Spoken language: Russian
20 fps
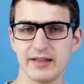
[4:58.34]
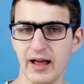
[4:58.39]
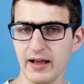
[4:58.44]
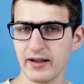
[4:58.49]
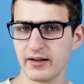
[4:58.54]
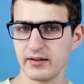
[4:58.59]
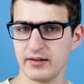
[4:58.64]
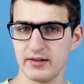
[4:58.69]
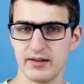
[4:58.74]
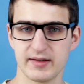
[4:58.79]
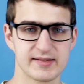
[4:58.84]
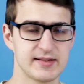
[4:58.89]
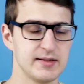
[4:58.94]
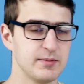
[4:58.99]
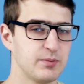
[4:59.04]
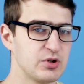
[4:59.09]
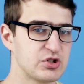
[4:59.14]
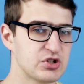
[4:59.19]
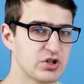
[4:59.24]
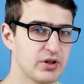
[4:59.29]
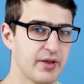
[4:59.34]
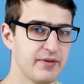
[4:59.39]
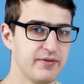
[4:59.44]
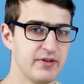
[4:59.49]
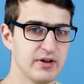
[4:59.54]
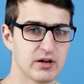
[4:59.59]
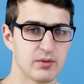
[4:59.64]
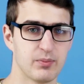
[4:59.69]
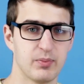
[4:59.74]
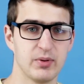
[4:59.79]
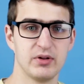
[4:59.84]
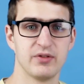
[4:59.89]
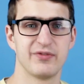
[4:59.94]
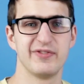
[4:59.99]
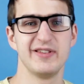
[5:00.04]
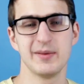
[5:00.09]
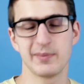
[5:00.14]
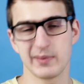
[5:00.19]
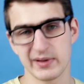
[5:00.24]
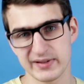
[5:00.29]
Так, если бы человек был в
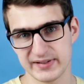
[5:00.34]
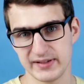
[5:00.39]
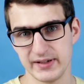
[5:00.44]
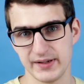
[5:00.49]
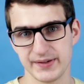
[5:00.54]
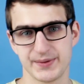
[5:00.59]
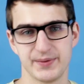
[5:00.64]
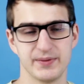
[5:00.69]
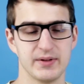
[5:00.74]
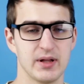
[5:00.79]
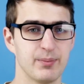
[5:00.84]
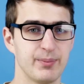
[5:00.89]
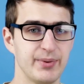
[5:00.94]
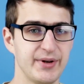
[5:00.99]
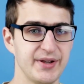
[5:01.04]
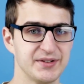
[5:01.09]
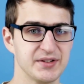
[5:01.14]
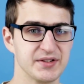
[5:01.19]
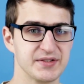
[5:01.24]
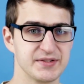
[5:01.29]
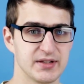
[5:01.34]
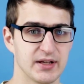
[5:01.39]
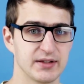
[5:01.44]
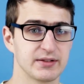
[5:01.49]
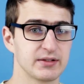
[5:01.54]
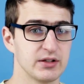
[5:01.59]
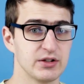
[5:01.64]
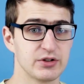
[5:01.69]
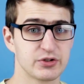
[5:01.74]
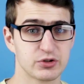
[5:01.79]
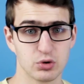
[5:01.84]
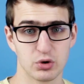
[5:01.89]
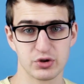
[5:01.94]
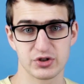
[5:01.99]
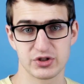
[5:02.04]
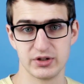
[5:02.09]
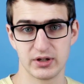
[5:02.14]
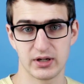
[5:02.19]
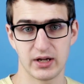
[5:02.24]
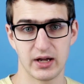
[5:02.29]
непосредственной близости от
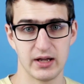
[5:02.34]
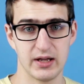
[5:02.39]
источника